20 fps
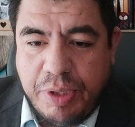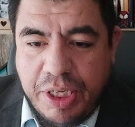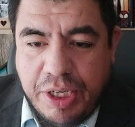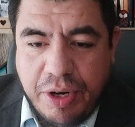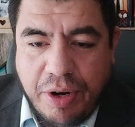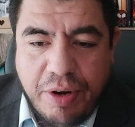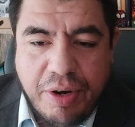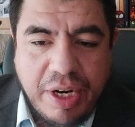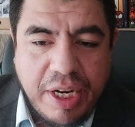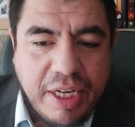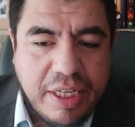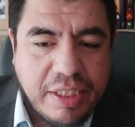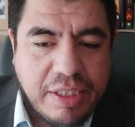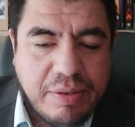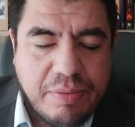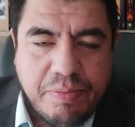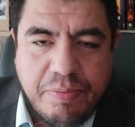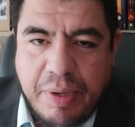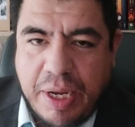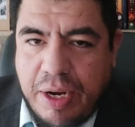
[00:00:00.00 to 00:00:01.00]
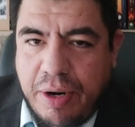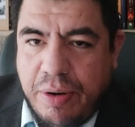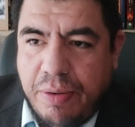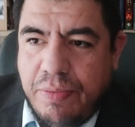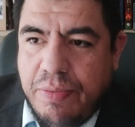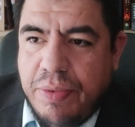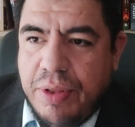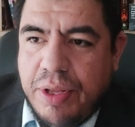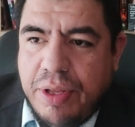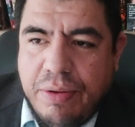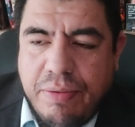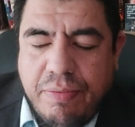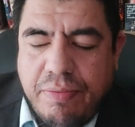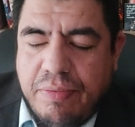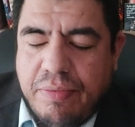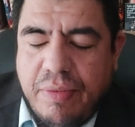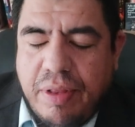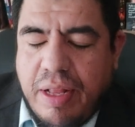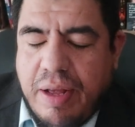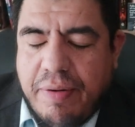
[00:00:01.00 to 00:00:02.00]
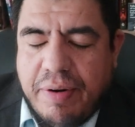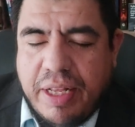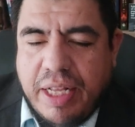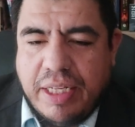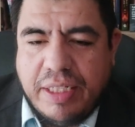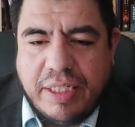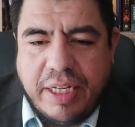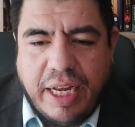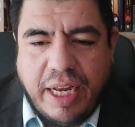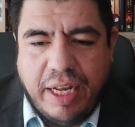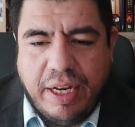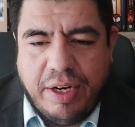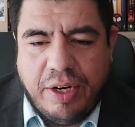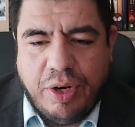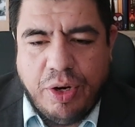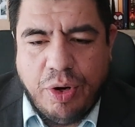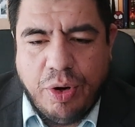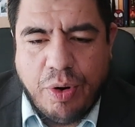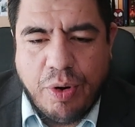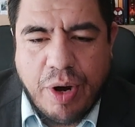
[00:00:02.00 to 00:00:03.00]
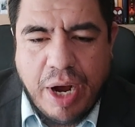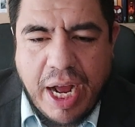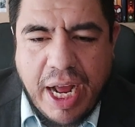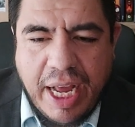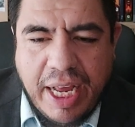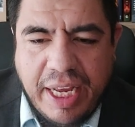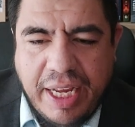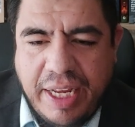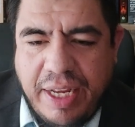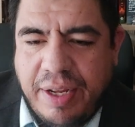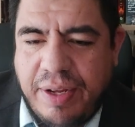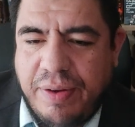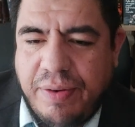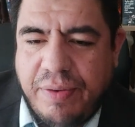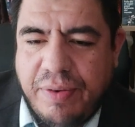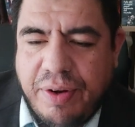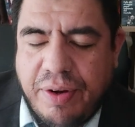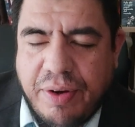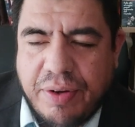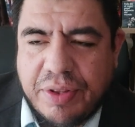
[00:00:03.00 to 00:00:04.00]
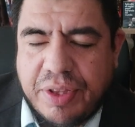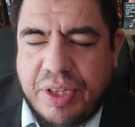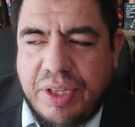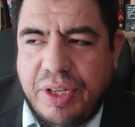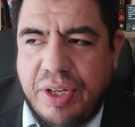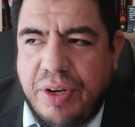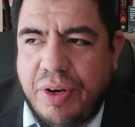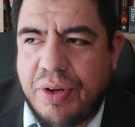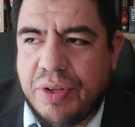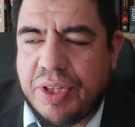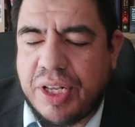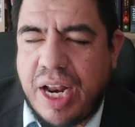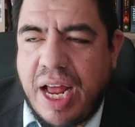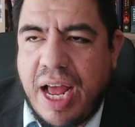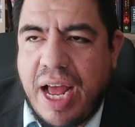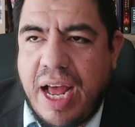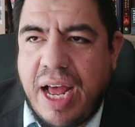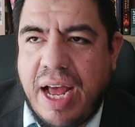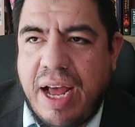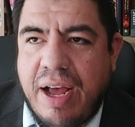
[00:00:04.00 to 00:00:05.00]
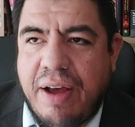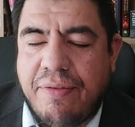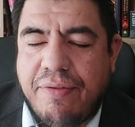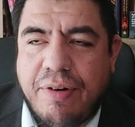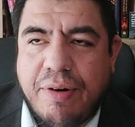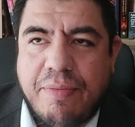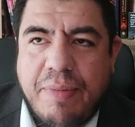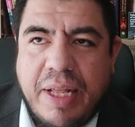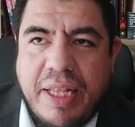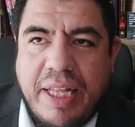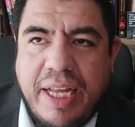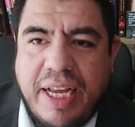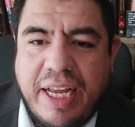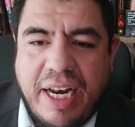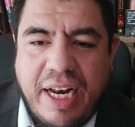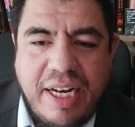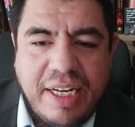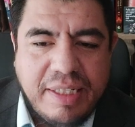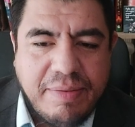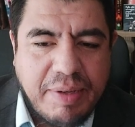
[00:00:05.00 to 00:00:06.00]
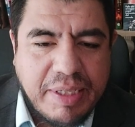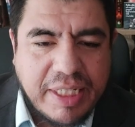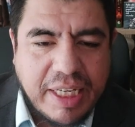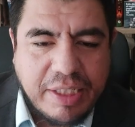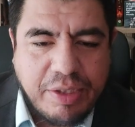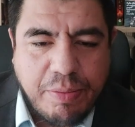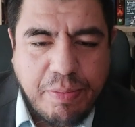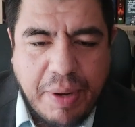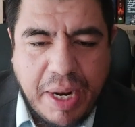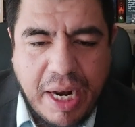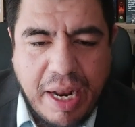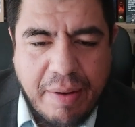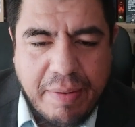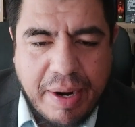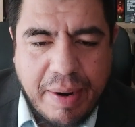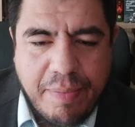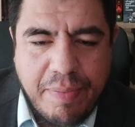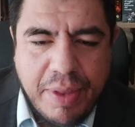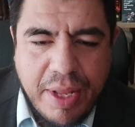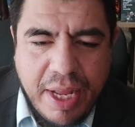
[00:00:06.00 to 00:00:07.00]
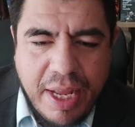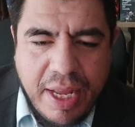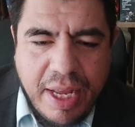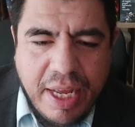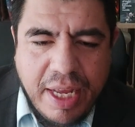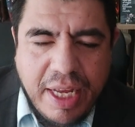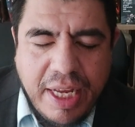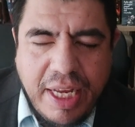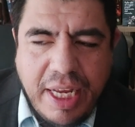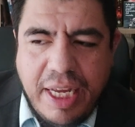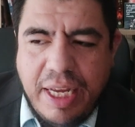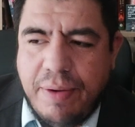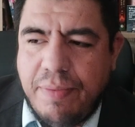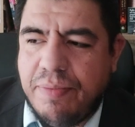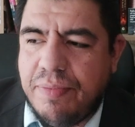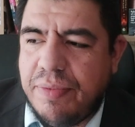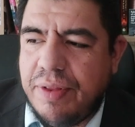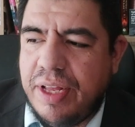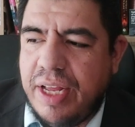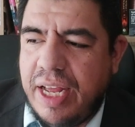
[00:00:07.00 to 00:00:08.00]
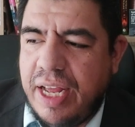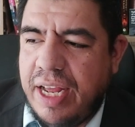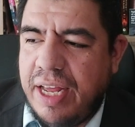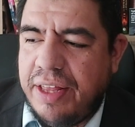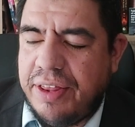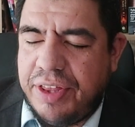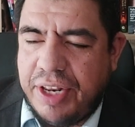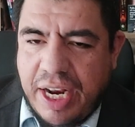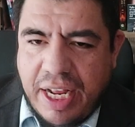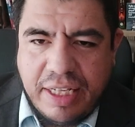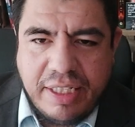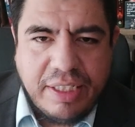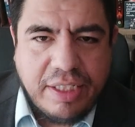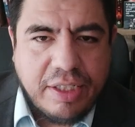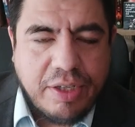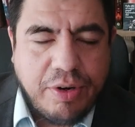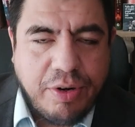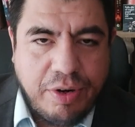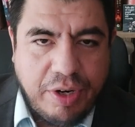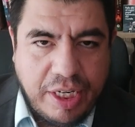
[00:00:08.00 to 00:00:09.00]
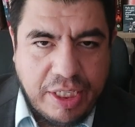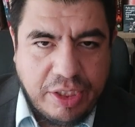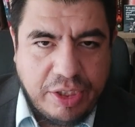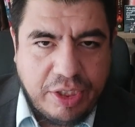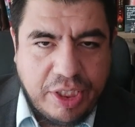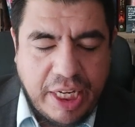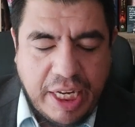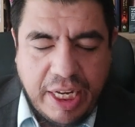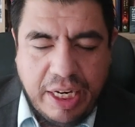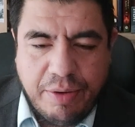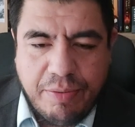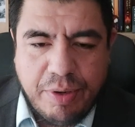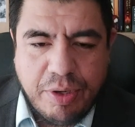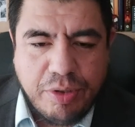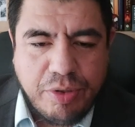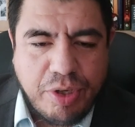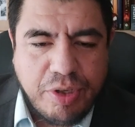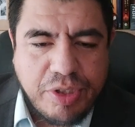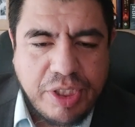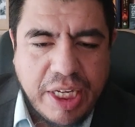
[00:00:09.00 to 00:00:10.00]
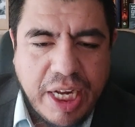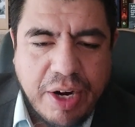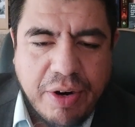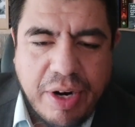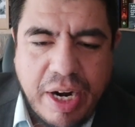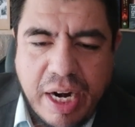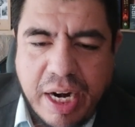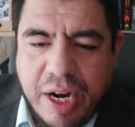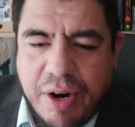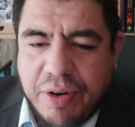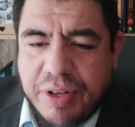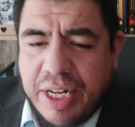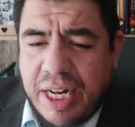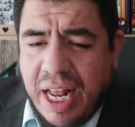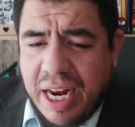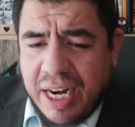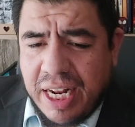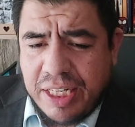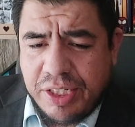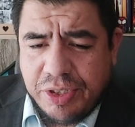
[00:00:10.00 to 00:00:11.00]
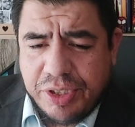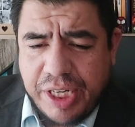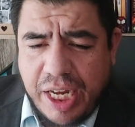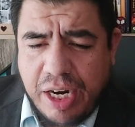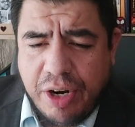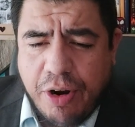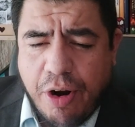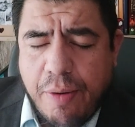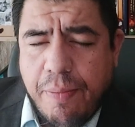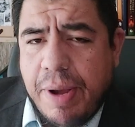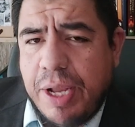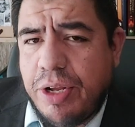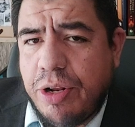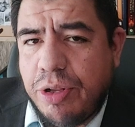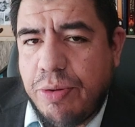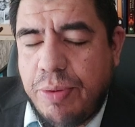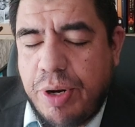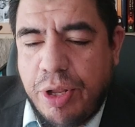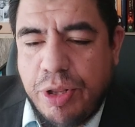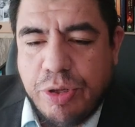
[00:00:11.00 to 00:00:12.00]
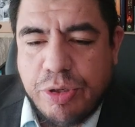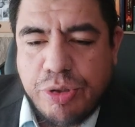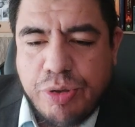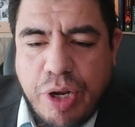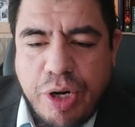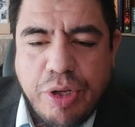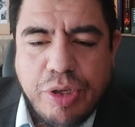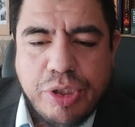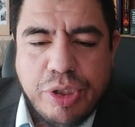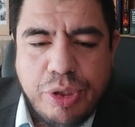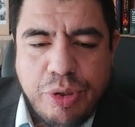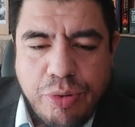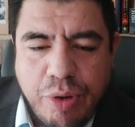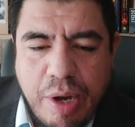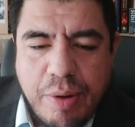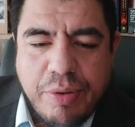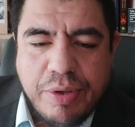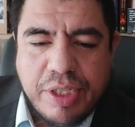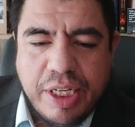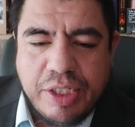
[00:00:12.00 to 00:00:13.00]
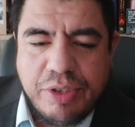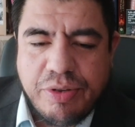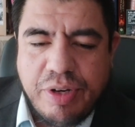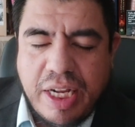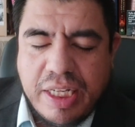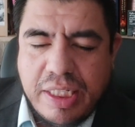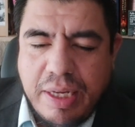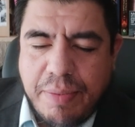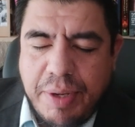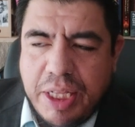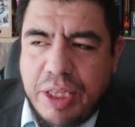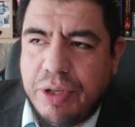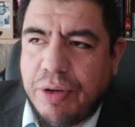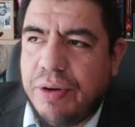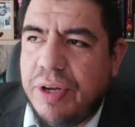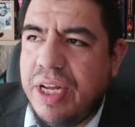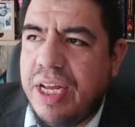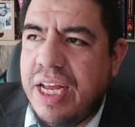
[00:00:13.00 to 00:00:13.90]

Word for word: millones, pero la verdad es que no hay otra forma de creerles más que su palabra. Y eh, Threads, con este número de usuarios, sigue con el récord de la red social con mayor número de usuarios nuevos en su lanzamiento.